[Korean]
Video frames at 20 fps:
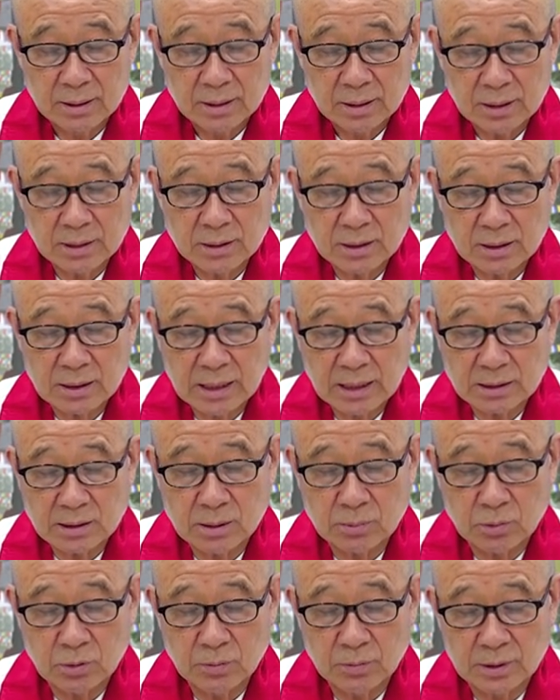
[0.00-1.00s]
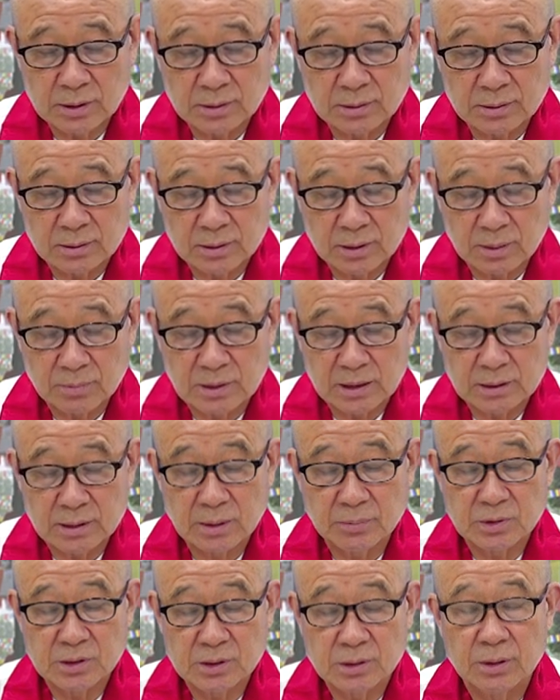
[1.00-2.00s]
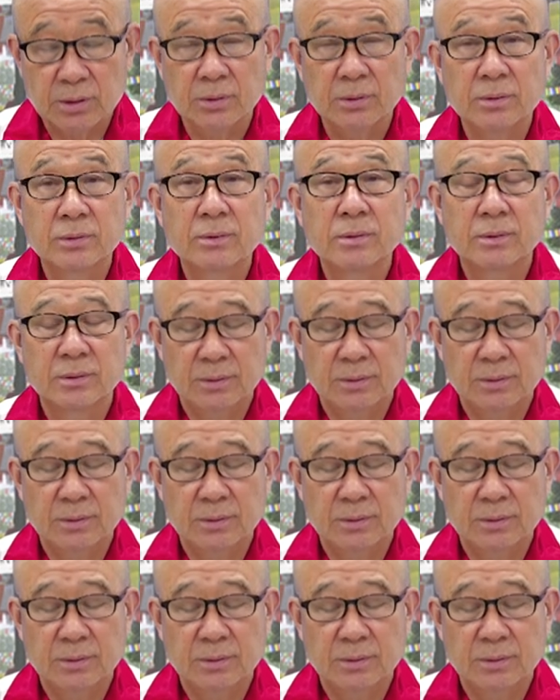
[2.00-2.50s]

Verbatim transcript: 그래서 가서 보면은 정말 재밌어요.